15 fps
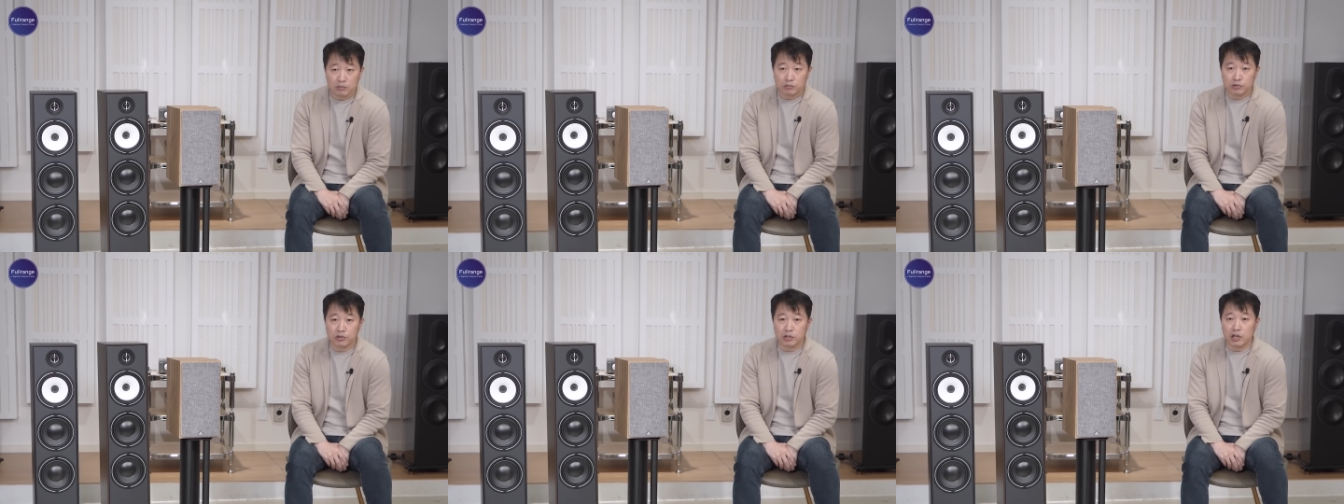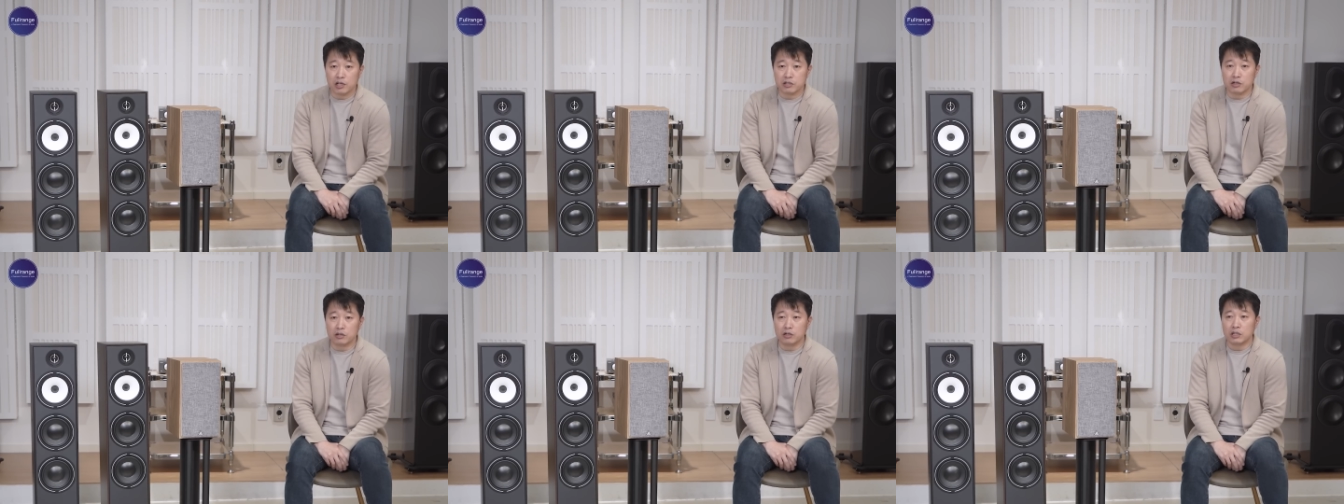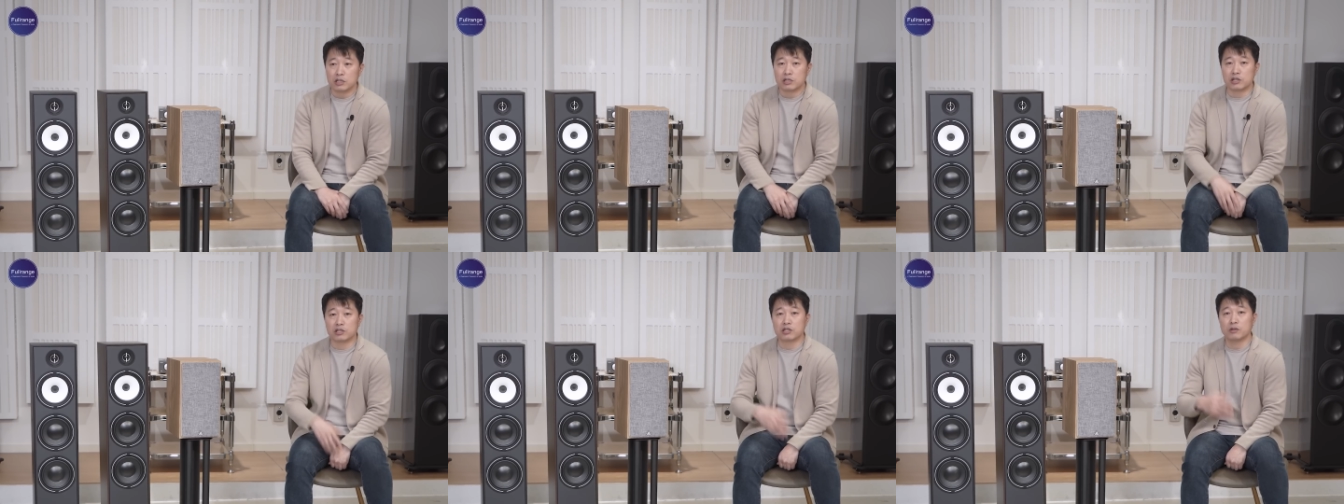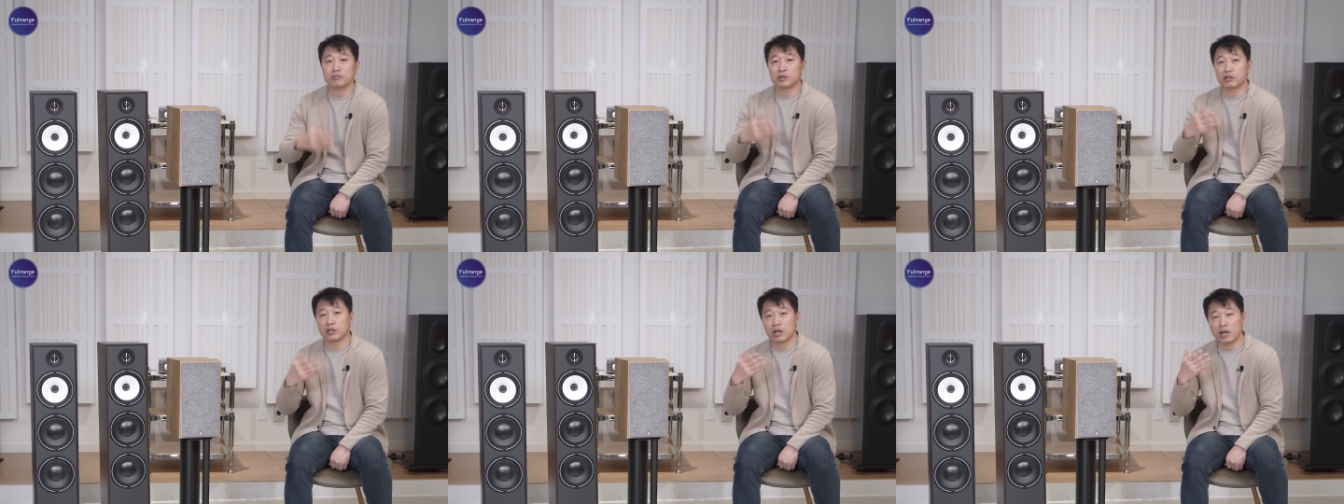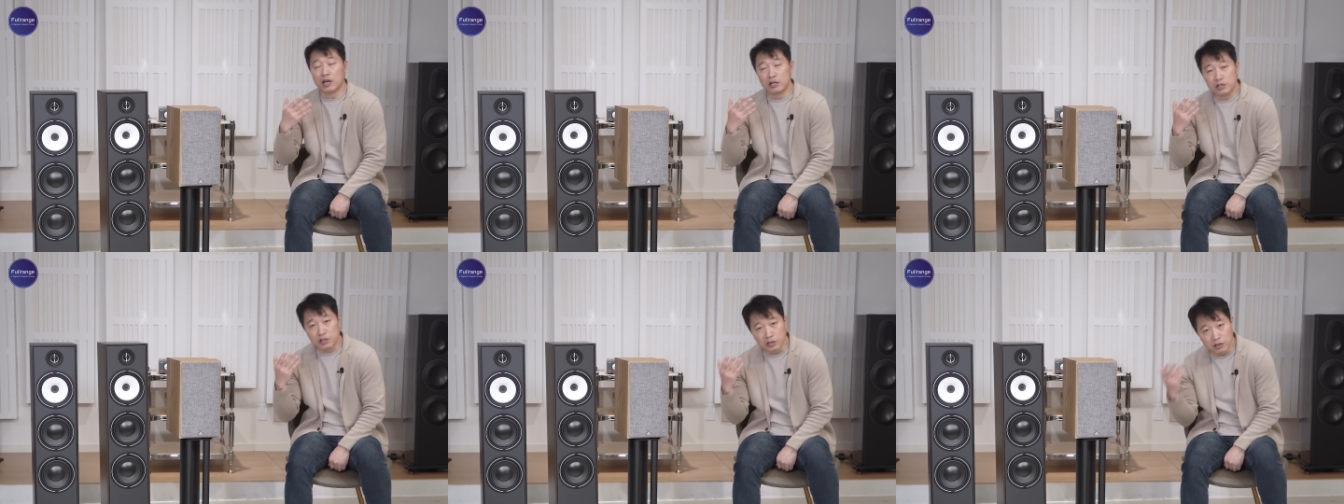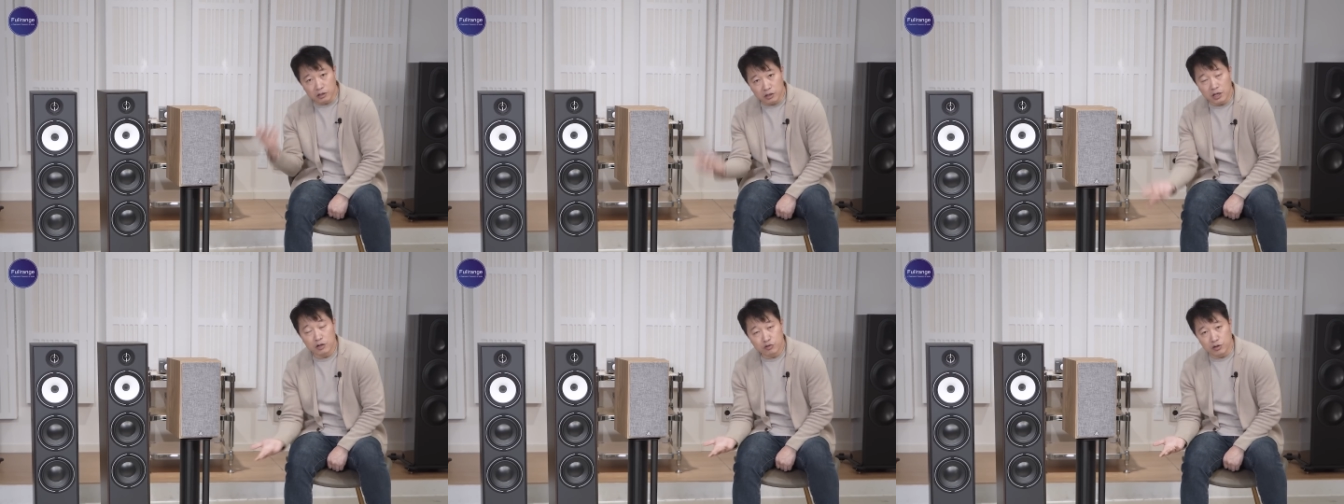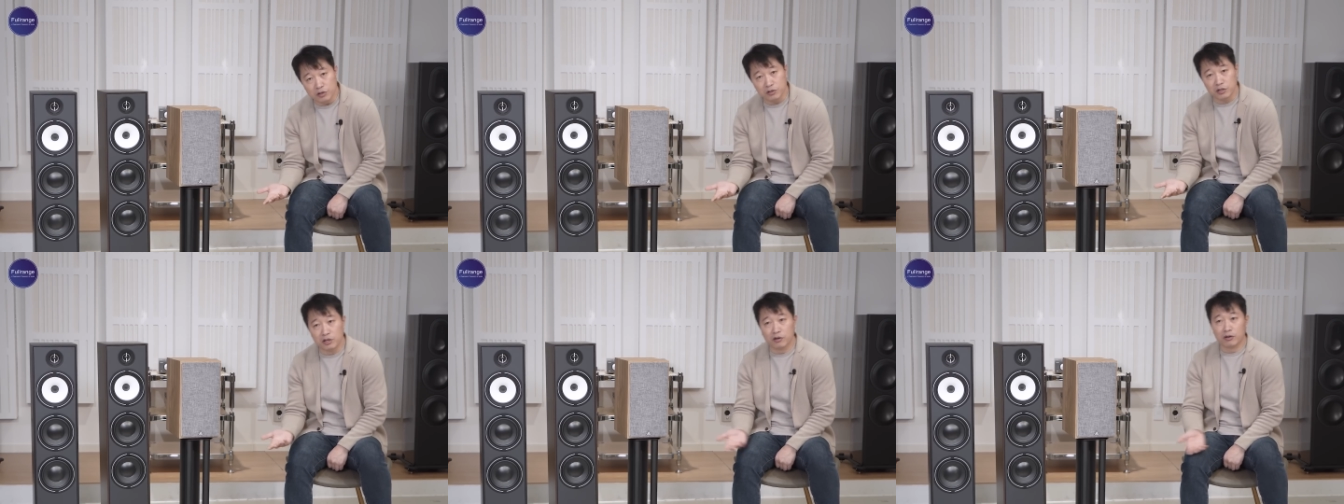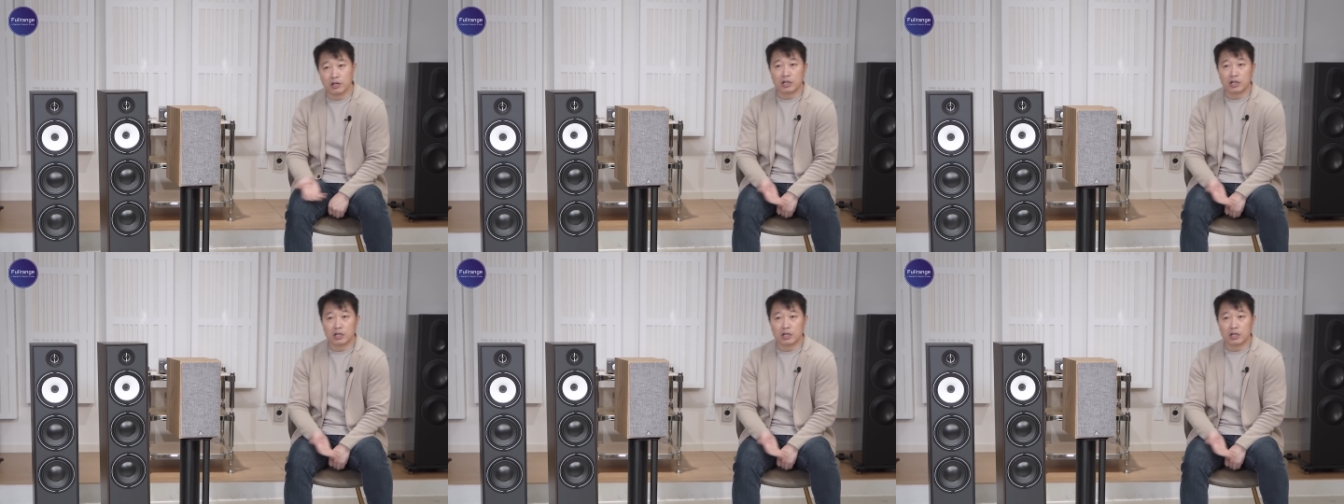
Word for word: 분들께서 직접 그렇게 증언을 해주셨어요.